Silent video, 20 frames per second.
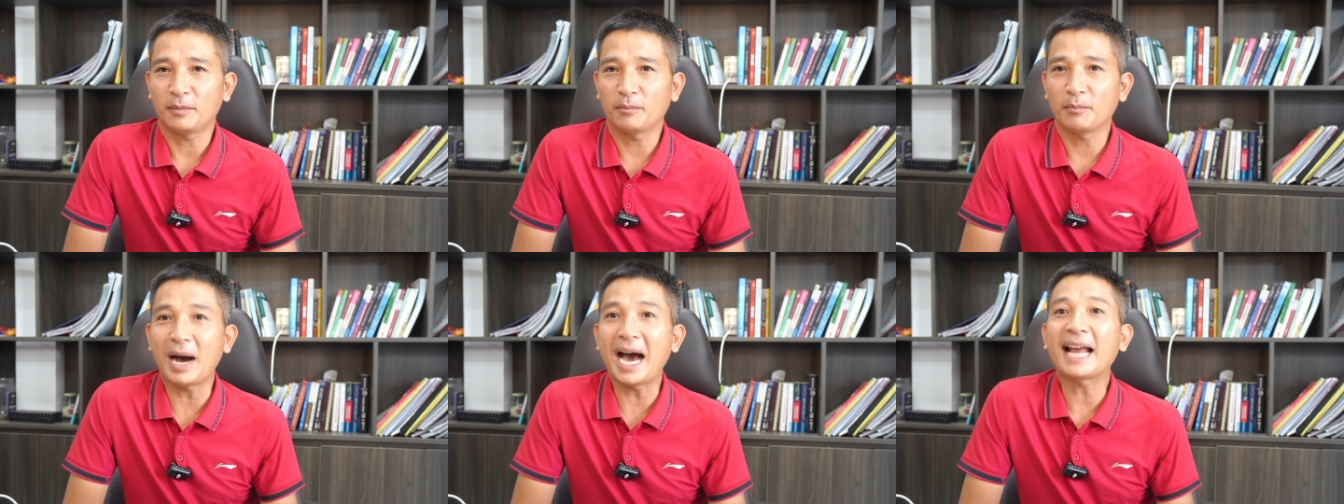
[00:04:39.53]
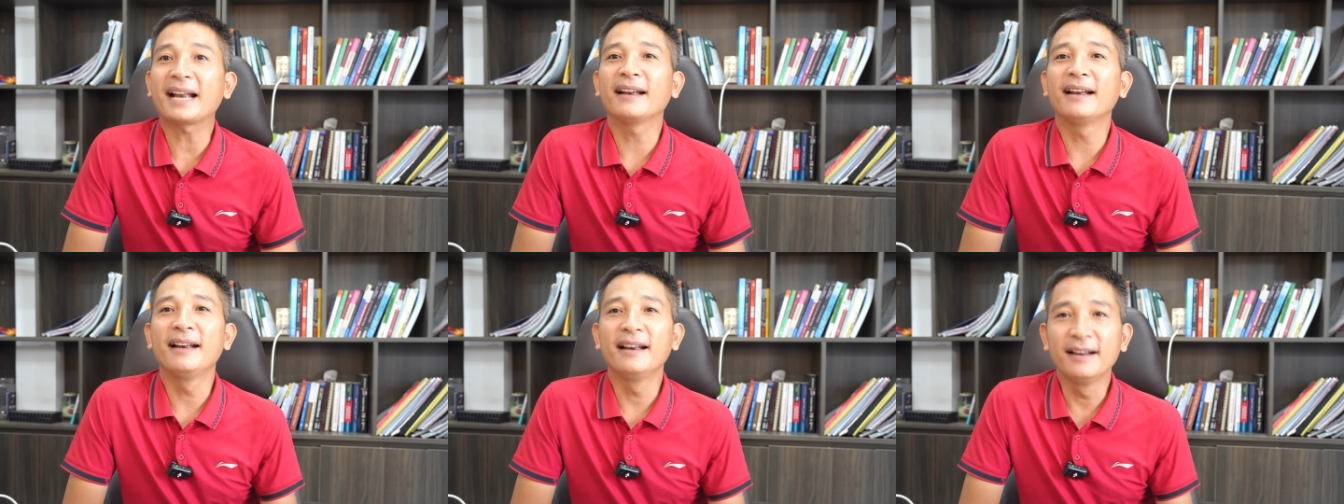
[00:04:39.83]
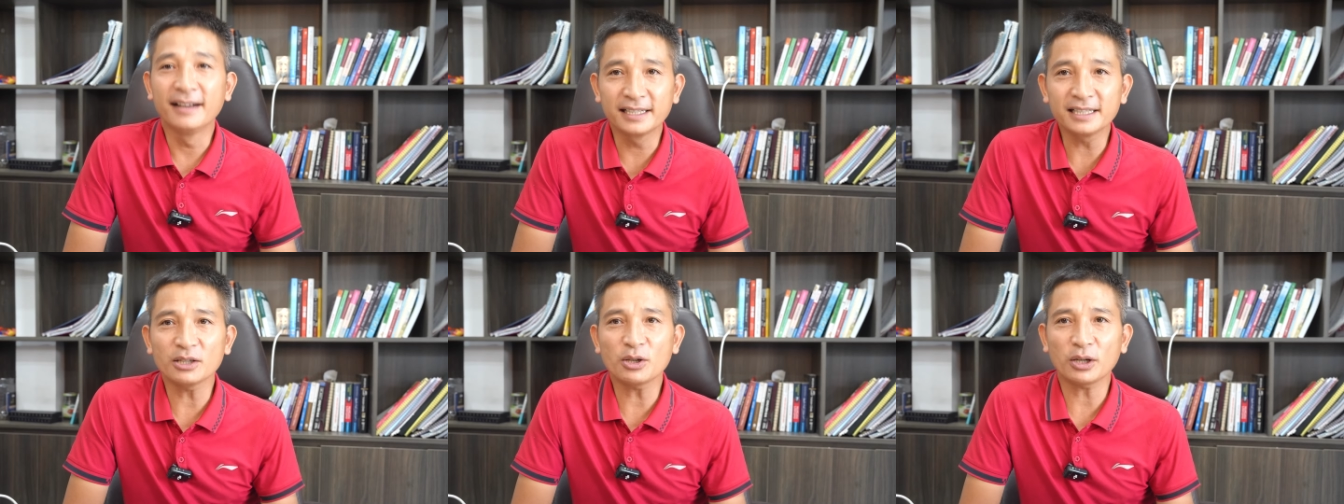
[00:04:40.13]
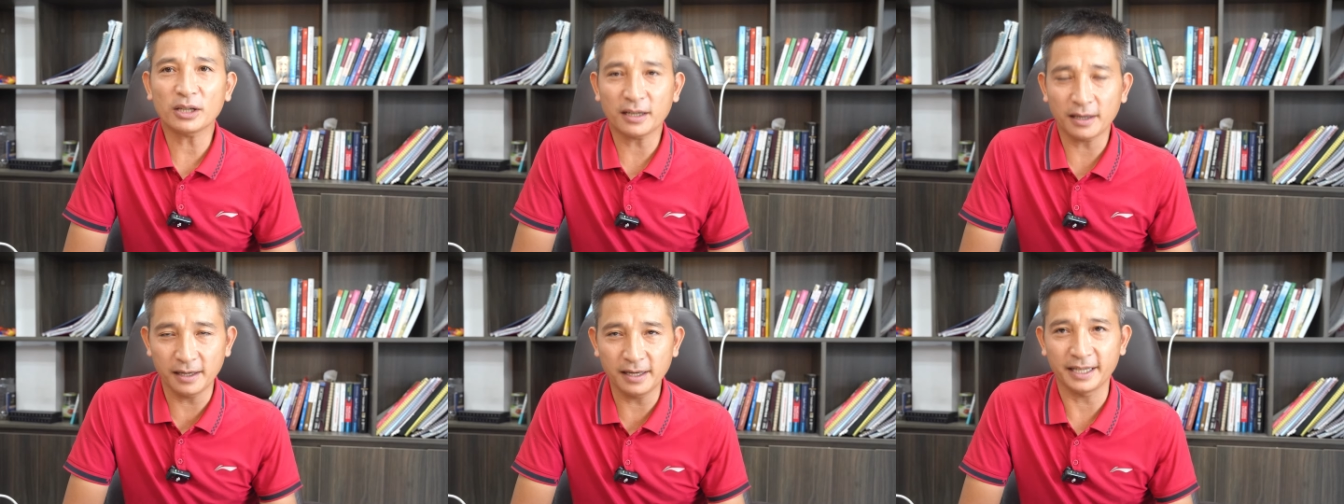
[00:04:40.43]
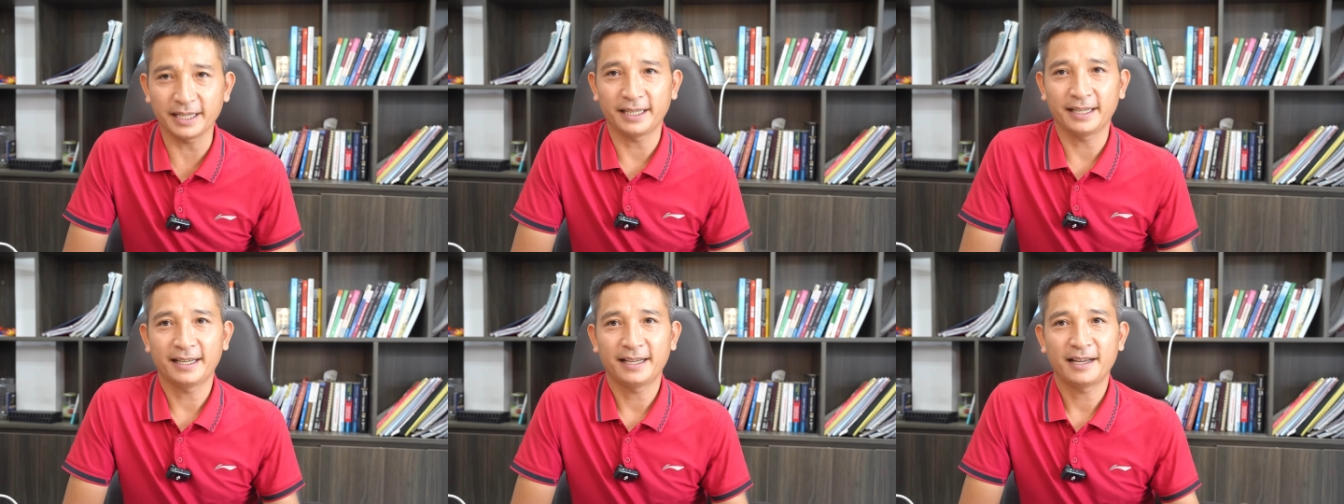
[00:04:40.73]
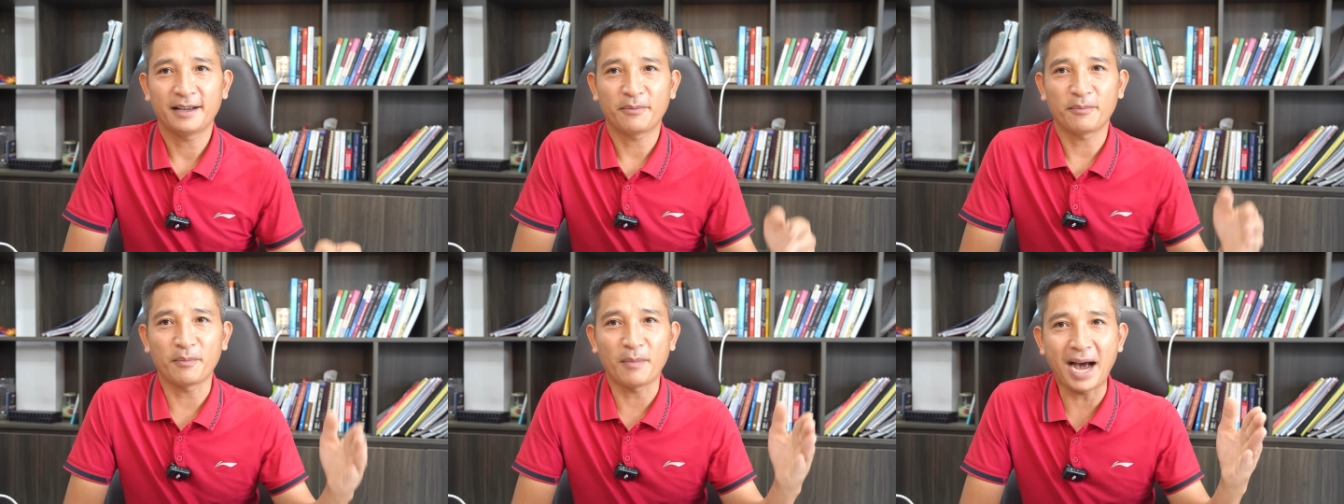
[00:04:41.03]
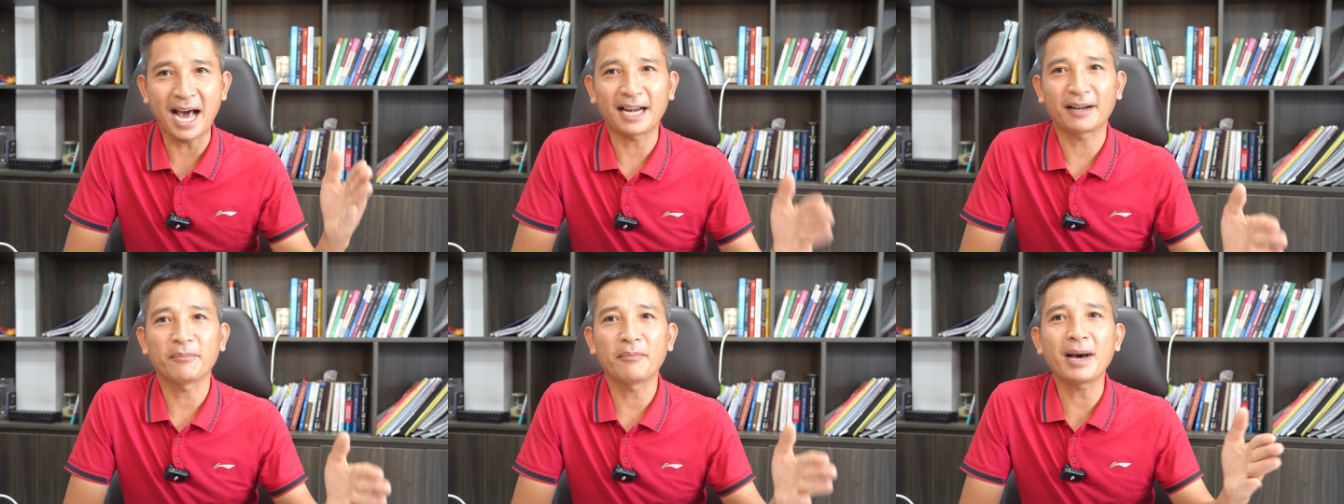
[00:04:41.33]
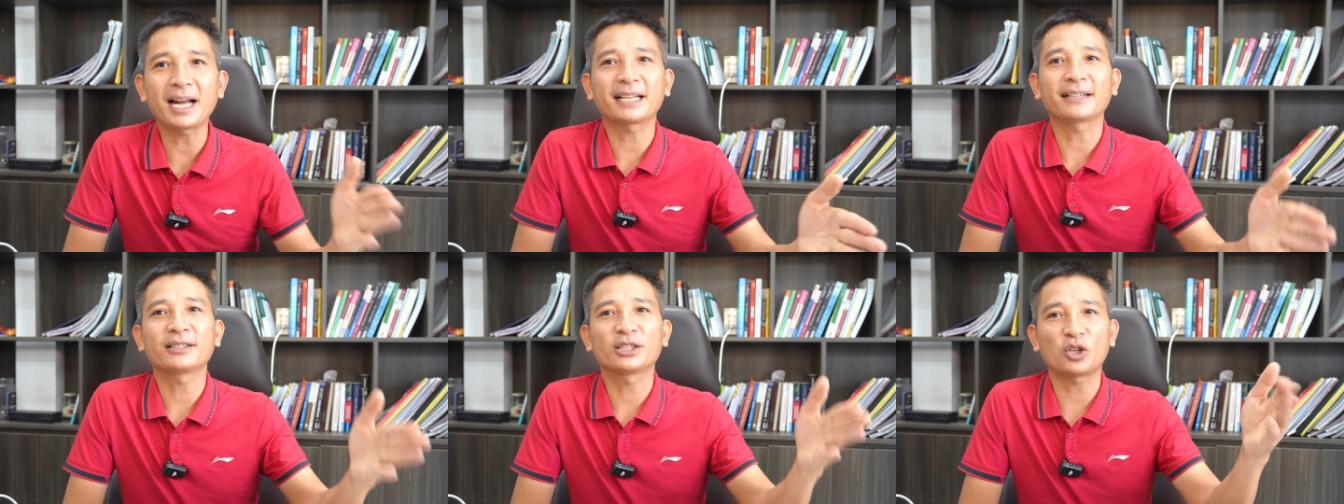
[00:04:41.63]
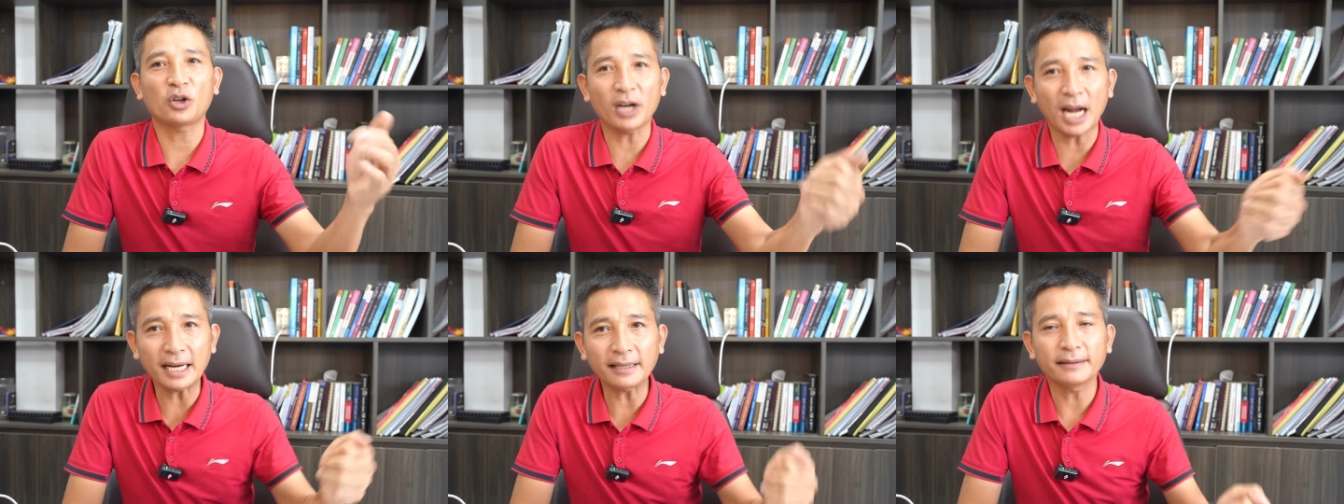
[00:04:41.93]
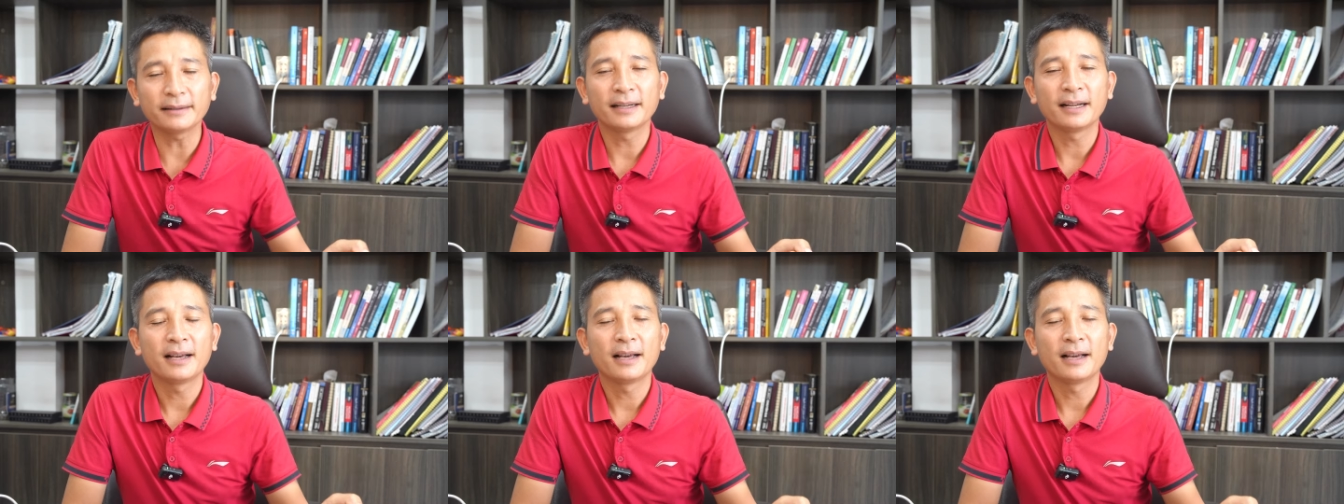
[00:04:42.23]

bạn lưng cho trời, bạn mặt cho đất,